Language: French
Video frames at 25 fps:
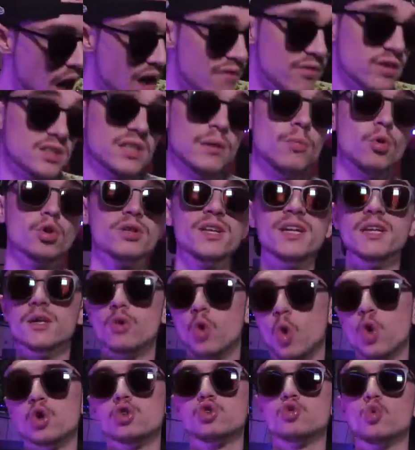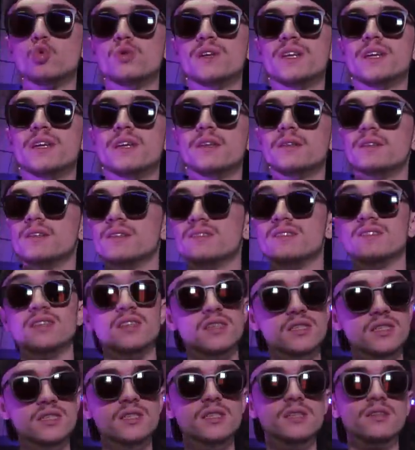avant d'aborder les grosses tournées des
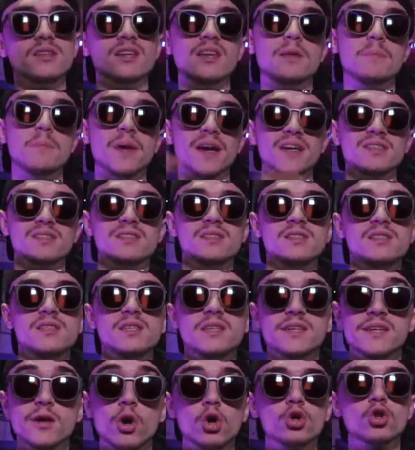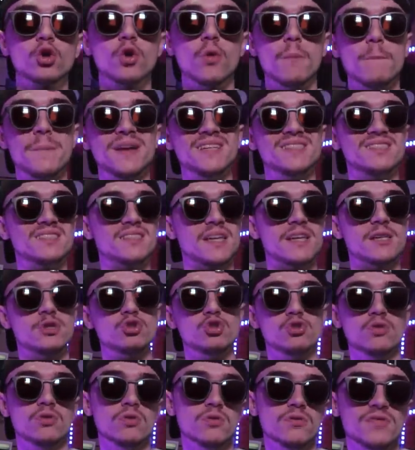Zénith, les Bercy et autres main
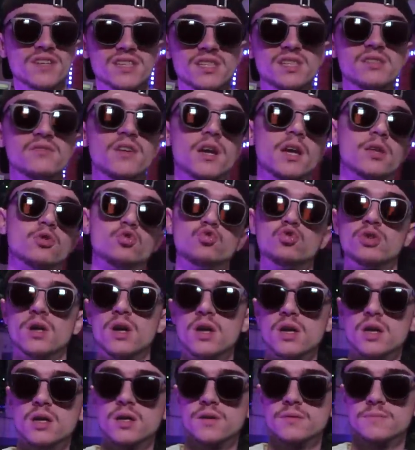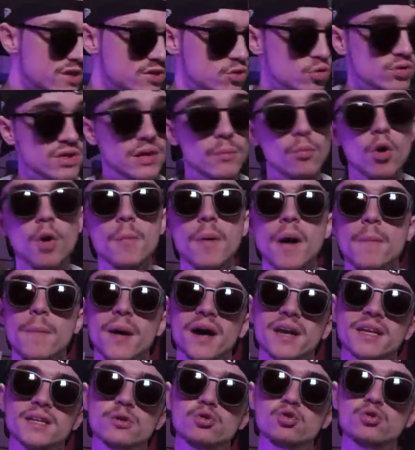stage de festivals en tout genre, commençons d'abord par
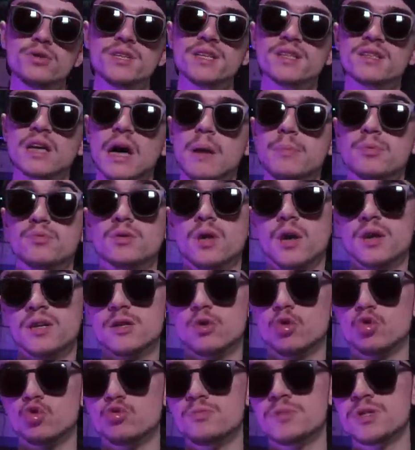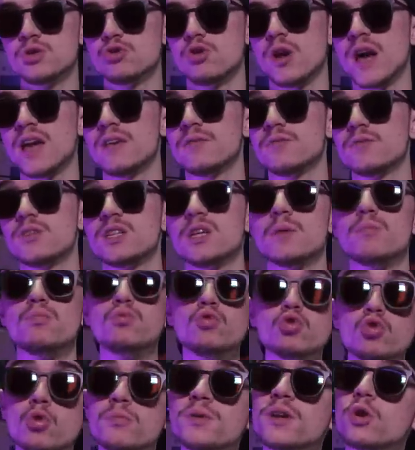parler d'une étape dans l'économie du live qui est
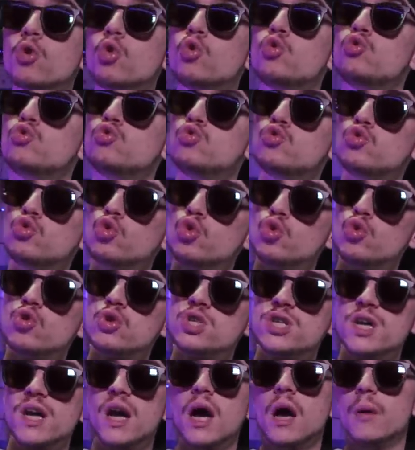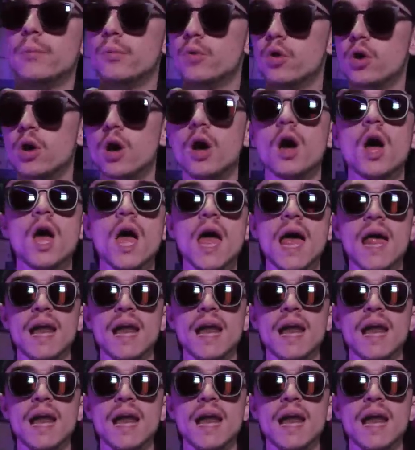plutôt bien connue de nos chers rappeurs,